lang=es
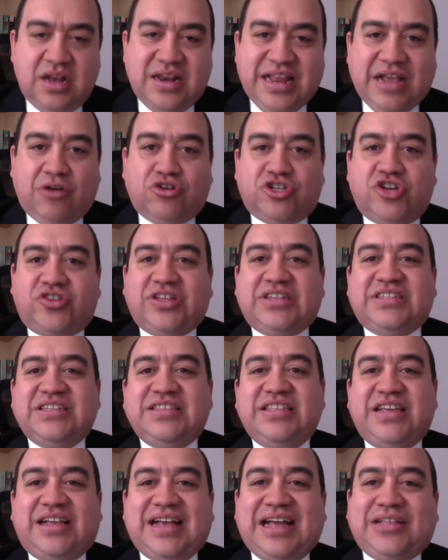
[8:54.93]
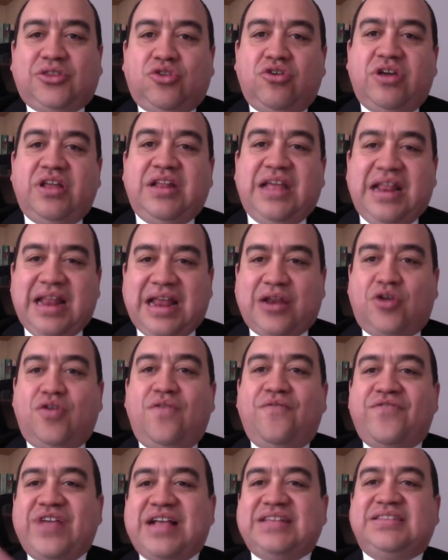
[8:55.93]
negociador del sindicato debe generar
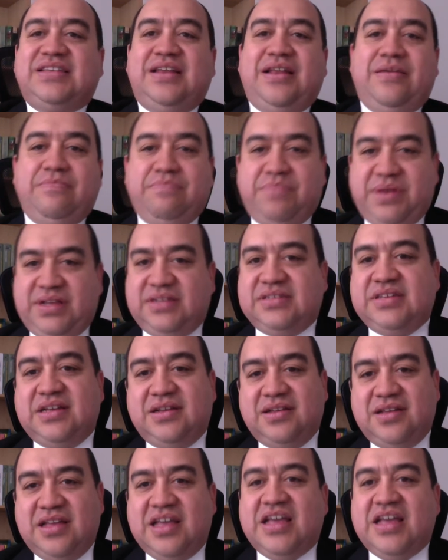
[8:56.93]
confianza en la empresa